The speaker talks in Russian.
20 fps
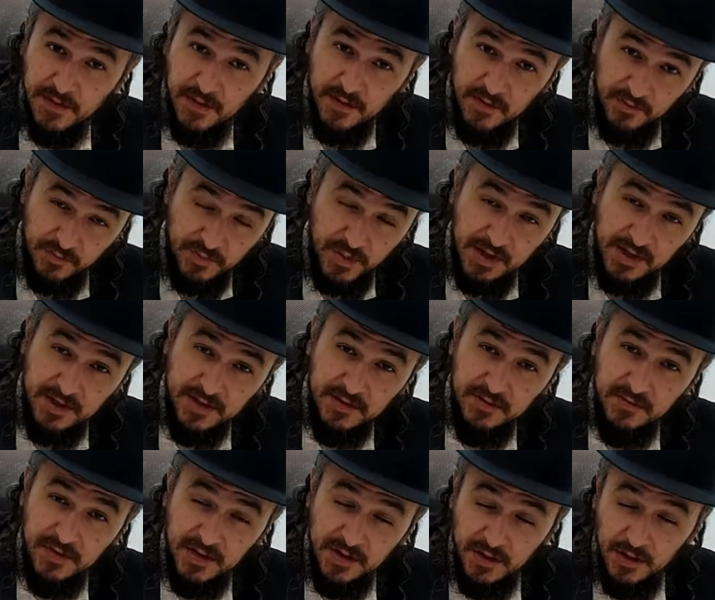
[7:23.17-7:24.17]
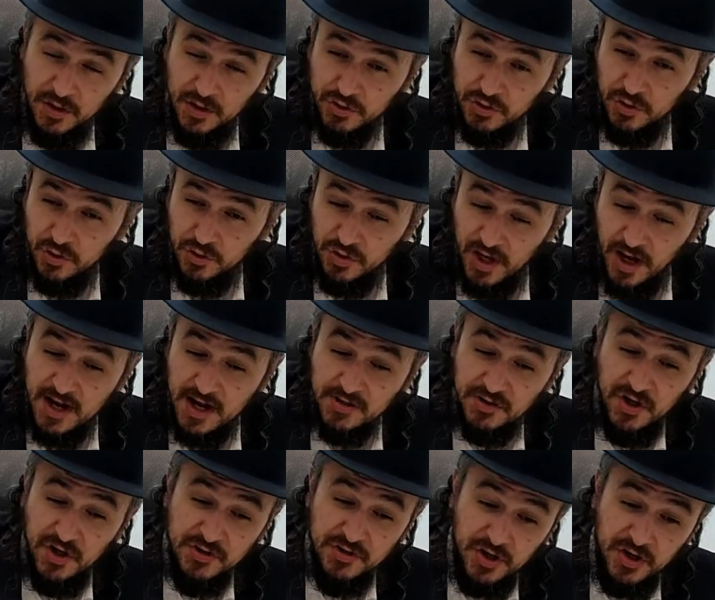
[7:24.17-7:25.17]
в молитве, что
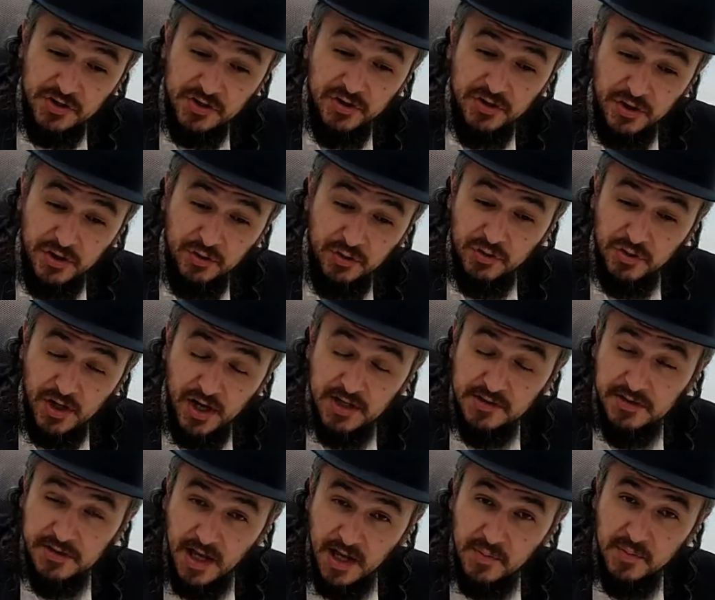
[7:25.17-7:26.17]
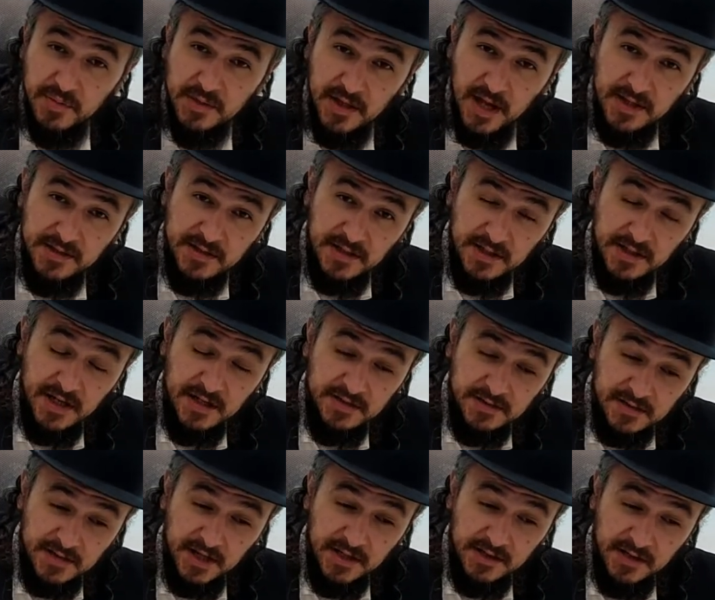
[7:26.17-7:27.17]
каждая женщина тоже хотя бы один
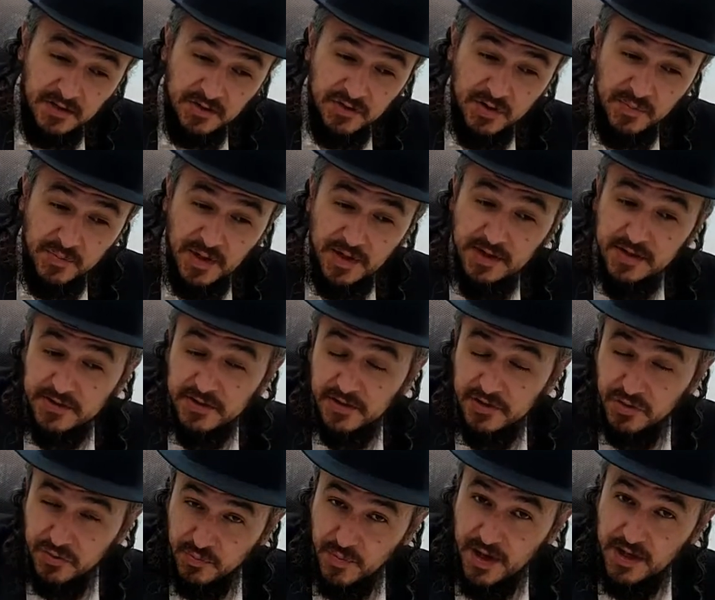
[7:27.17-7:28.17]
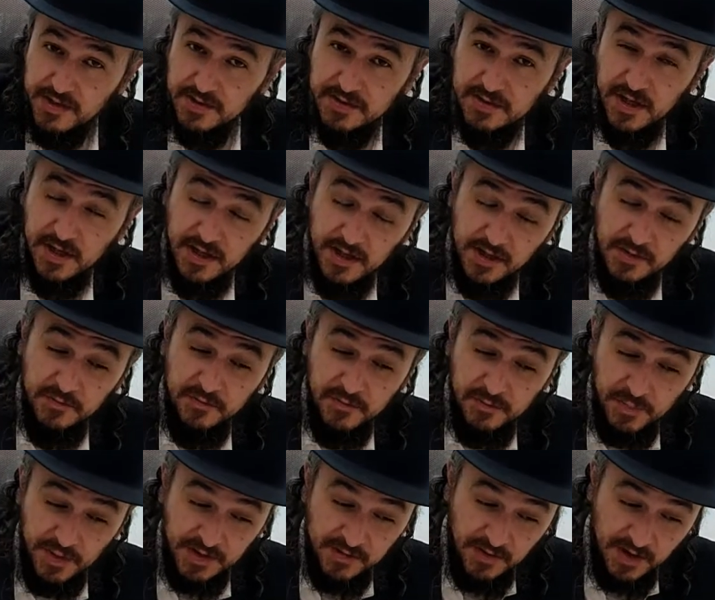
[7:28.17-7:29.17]
раз в день должна молиться Шма
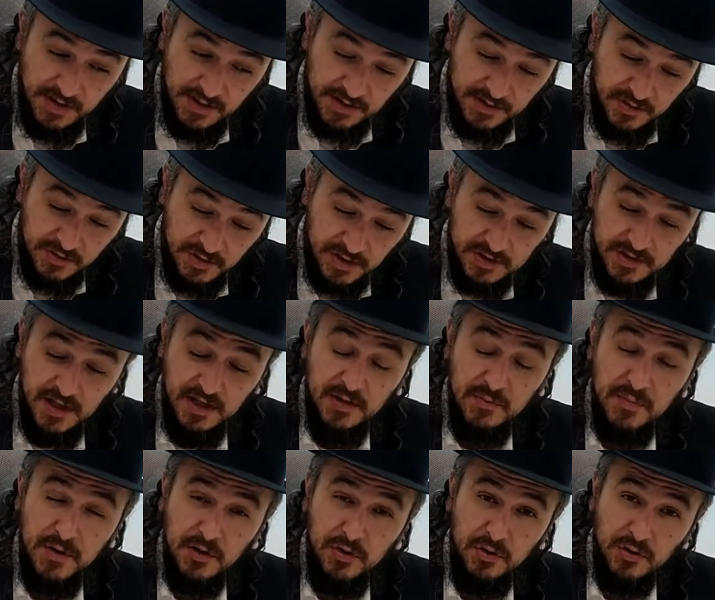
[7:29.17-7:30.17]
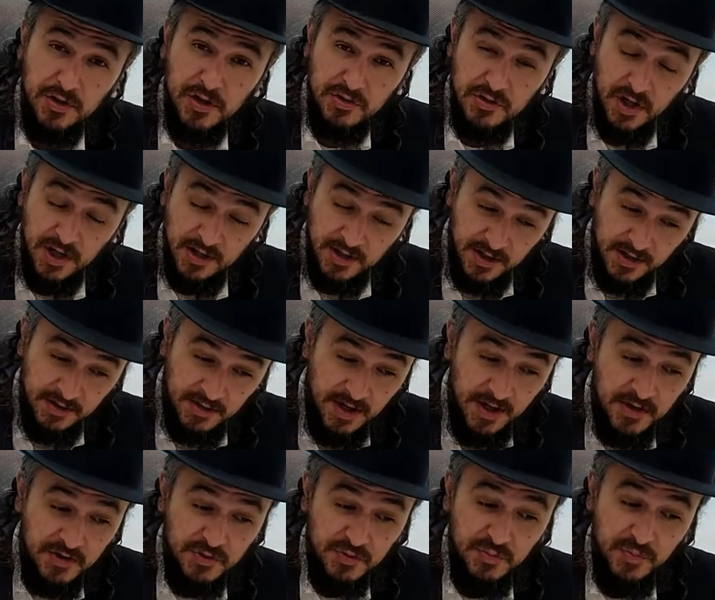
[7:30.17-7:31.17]
Исраэль. Первая она должна сказать Беркота Шахар,
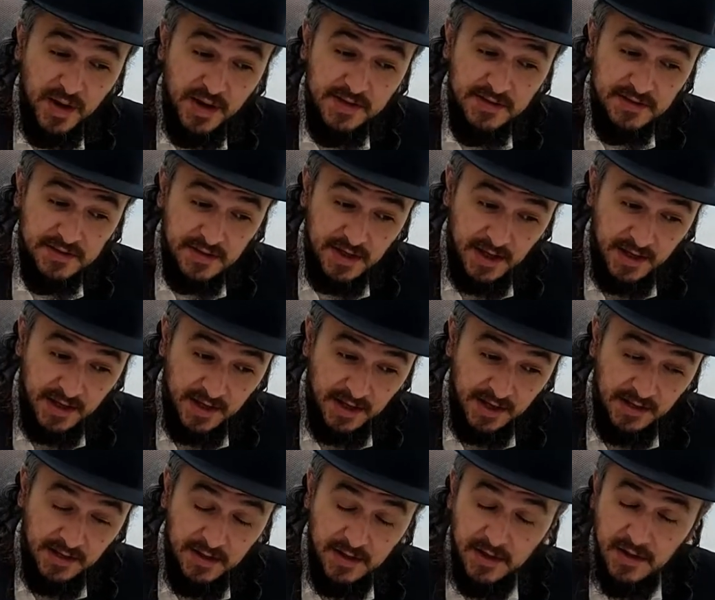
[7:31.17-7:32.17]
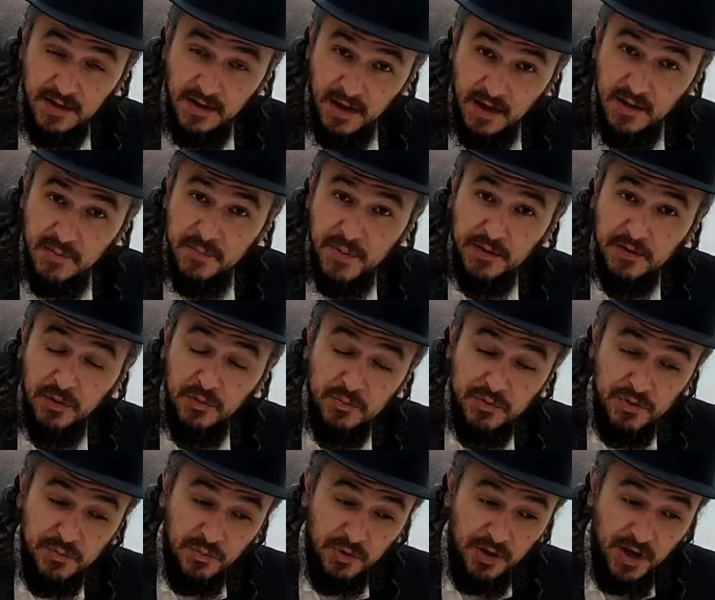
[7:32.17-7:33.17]
Шма Исраэль, и
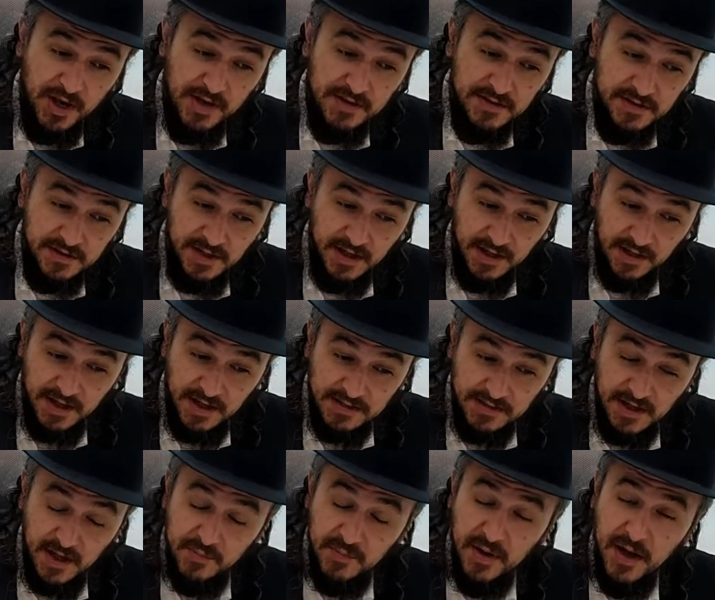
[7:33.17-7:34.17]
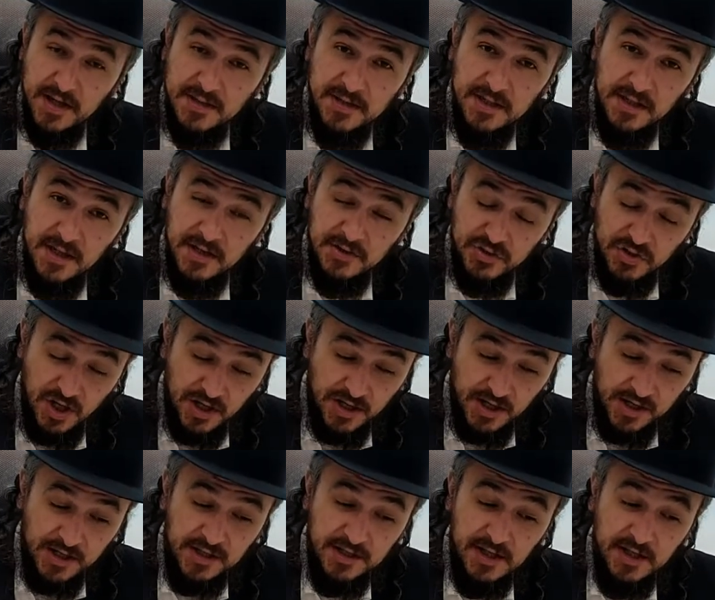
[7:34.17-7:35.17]
потом Шмона Исраэль. Хотя бы один раз
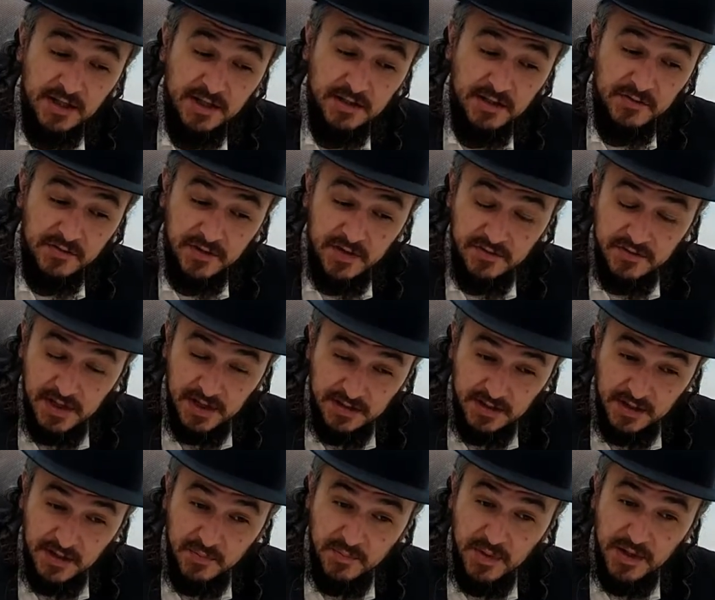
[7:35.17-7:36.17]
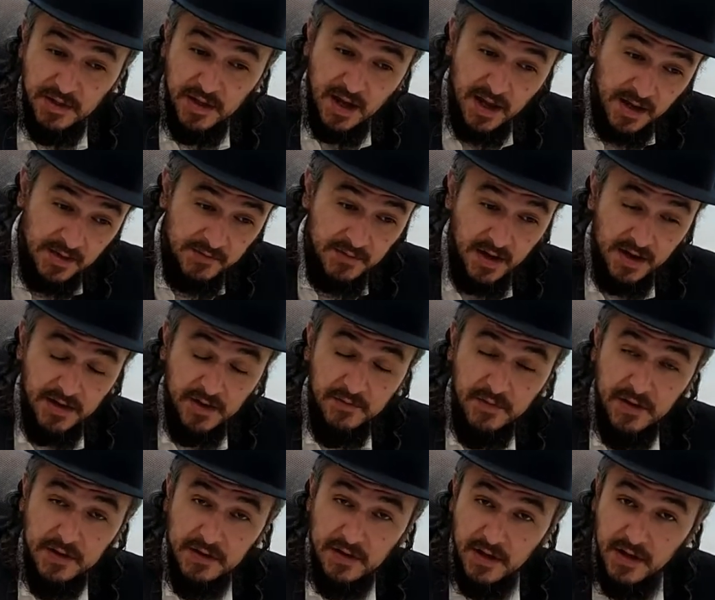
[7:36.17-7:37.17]
Шахарид она должна взять, или Минха в
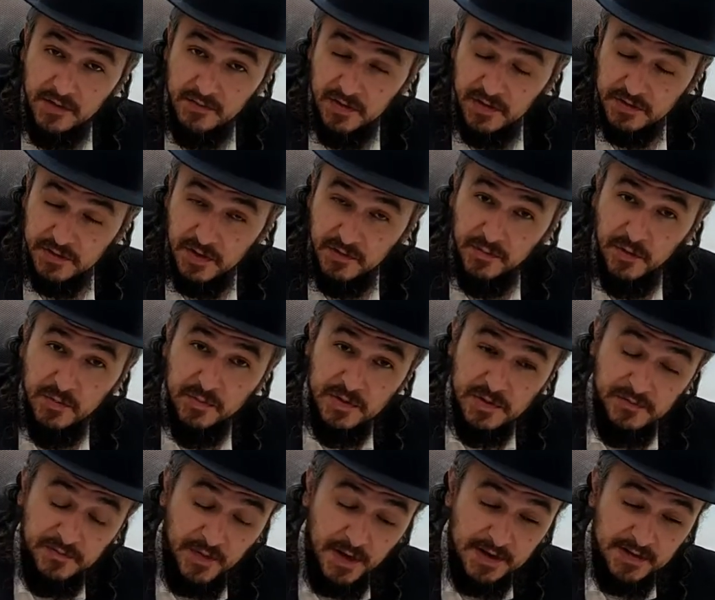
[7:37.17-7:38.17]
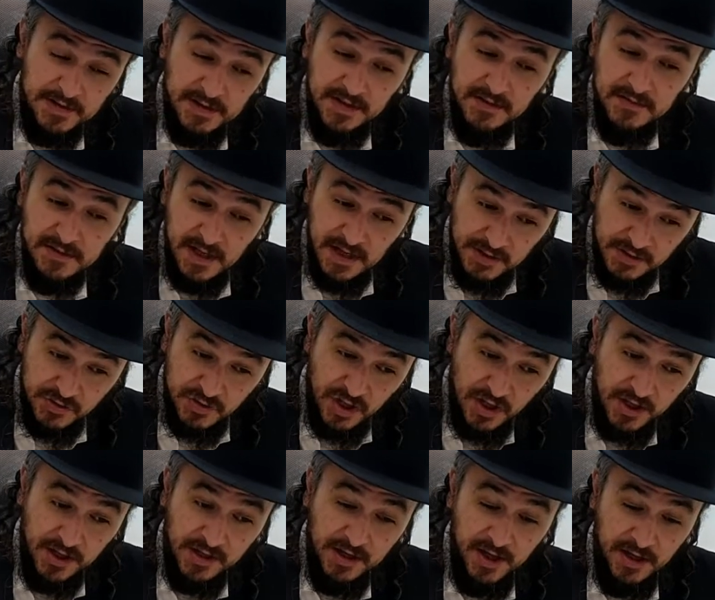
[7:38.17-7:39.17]
Аравид. В основном сефарские взяли
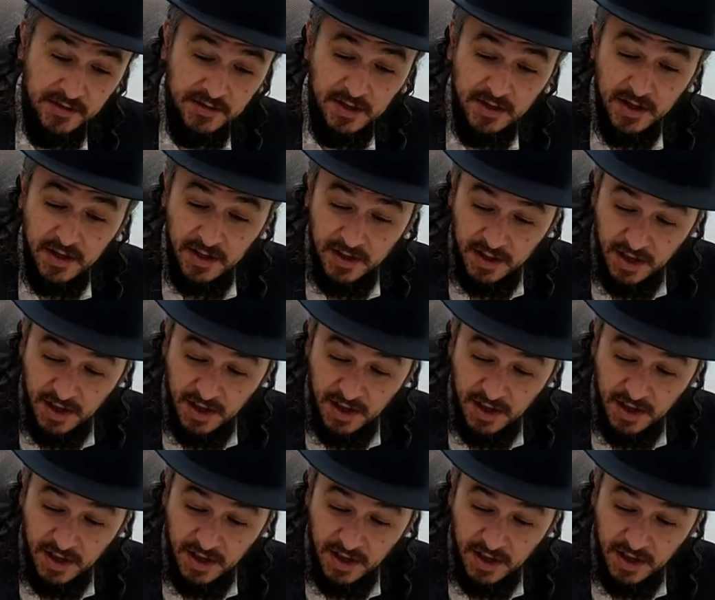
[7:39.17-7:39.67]
Шахарид.